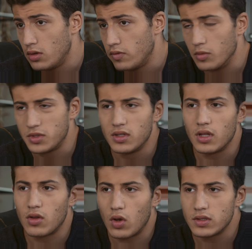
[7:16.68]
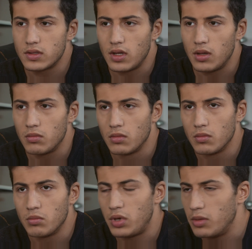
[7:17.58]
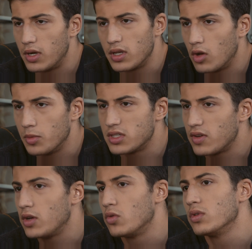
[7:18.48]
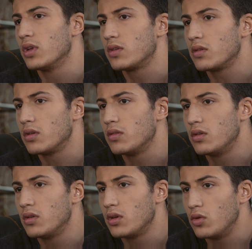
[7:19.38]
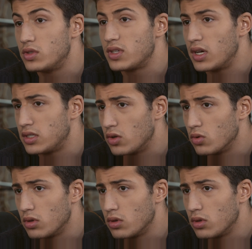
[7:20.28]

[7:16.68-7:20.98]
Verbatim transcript: Warum sind dann trotzdem Pi mal Daumen 200 Österreicher